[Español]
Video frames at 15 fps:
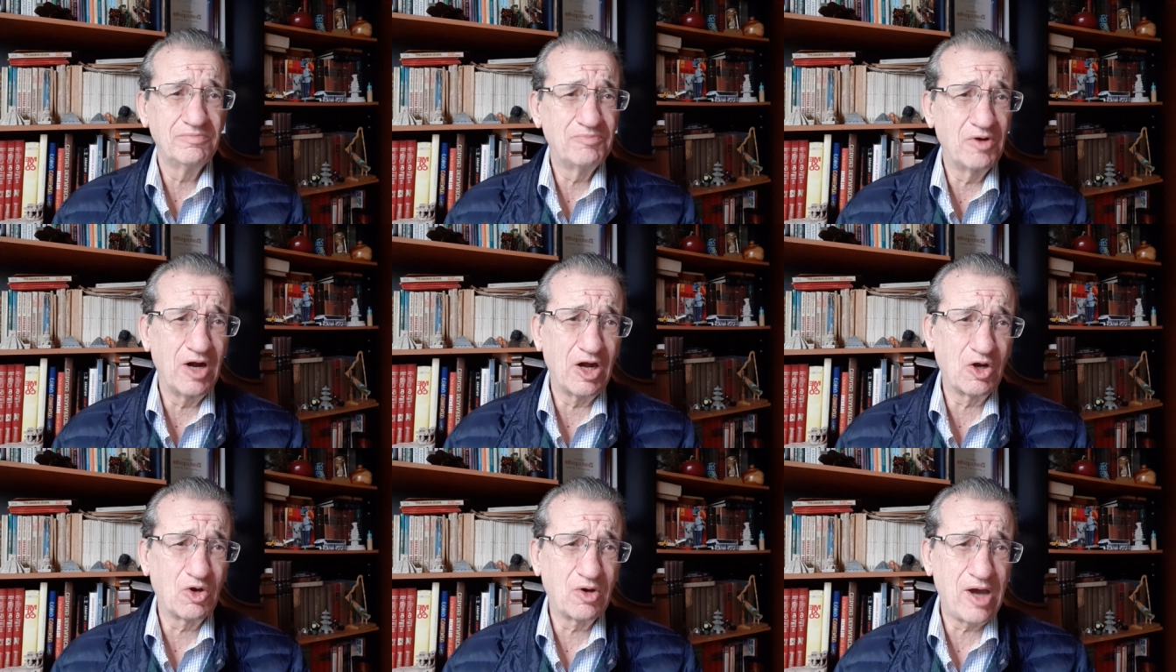por
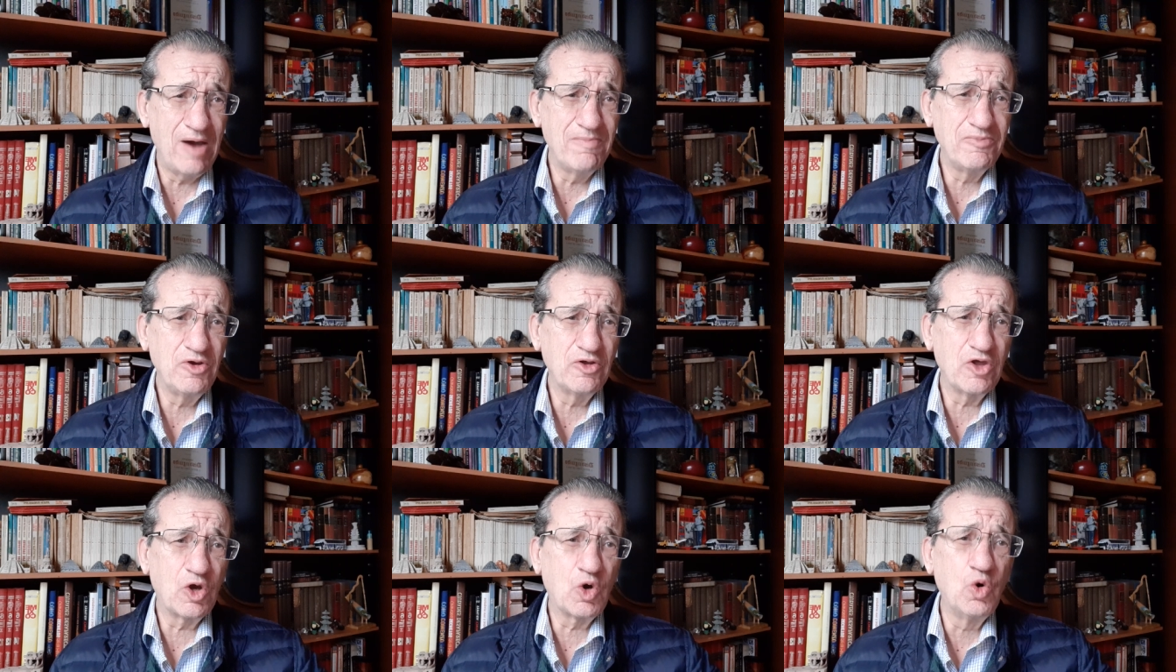el
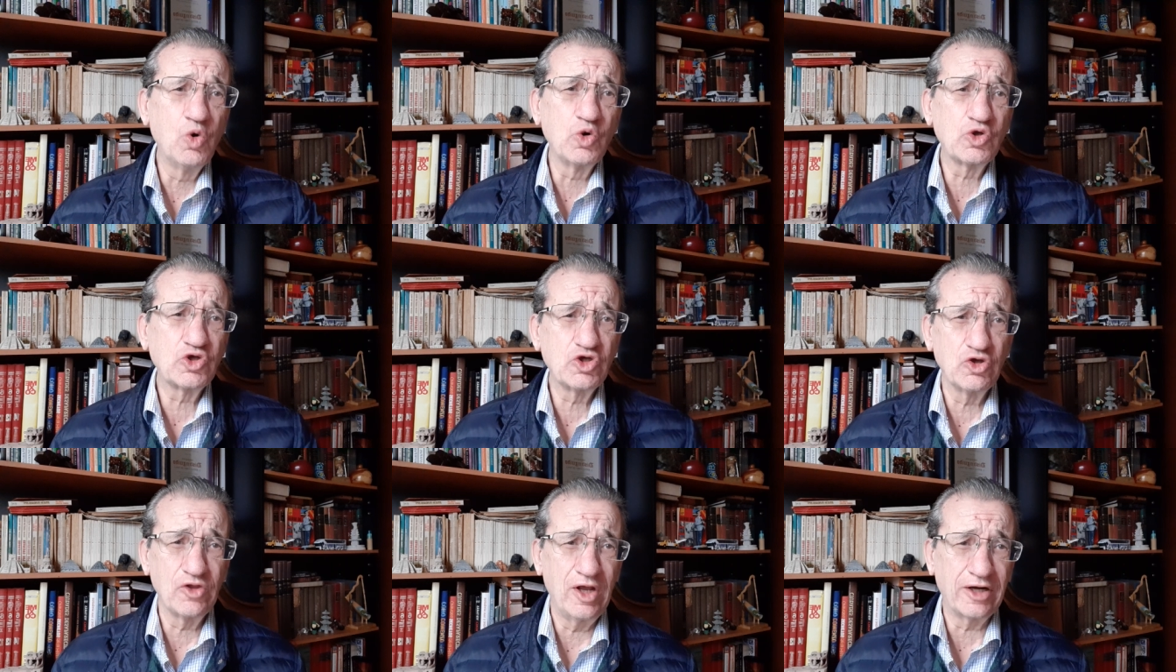cambio de
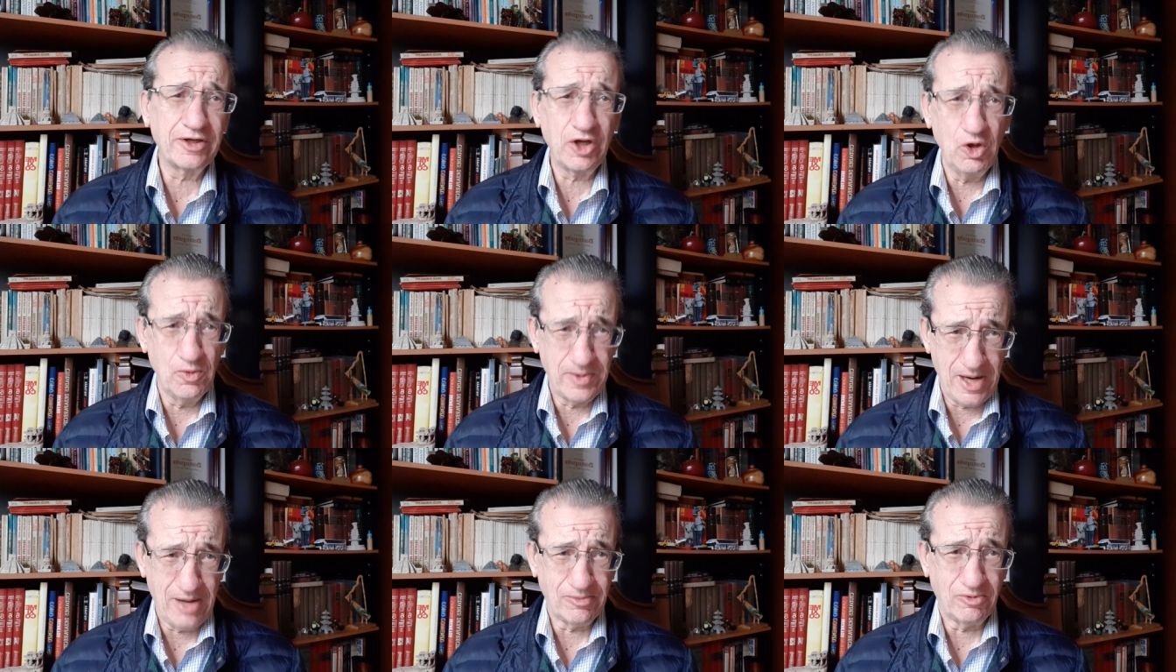curso del río
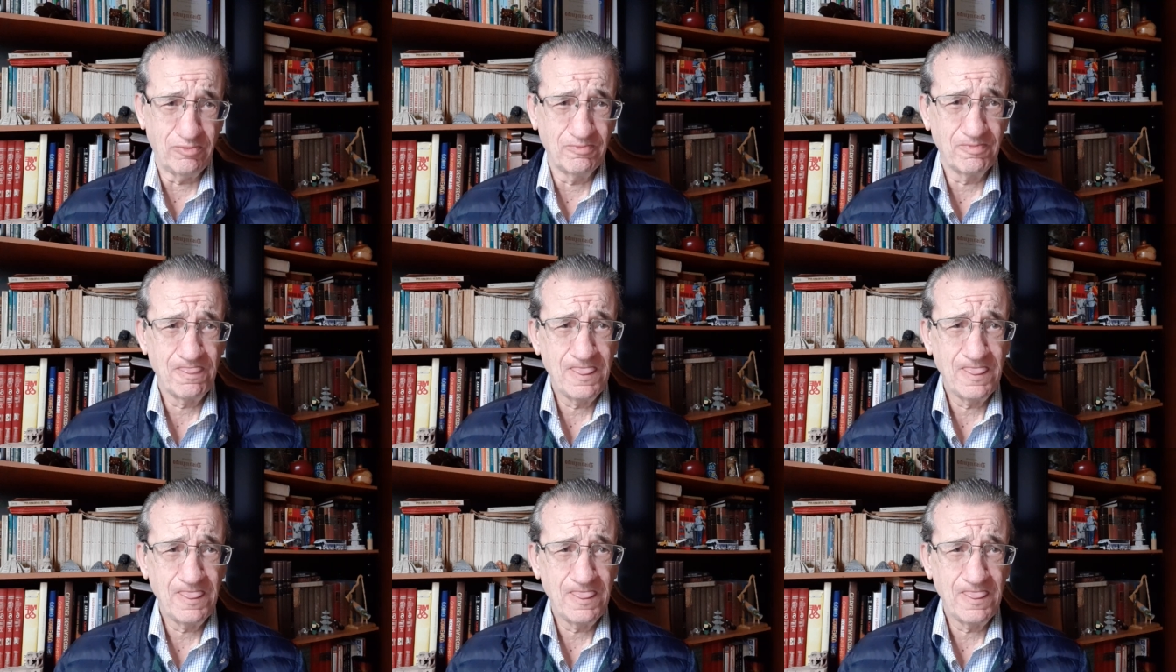Bravo,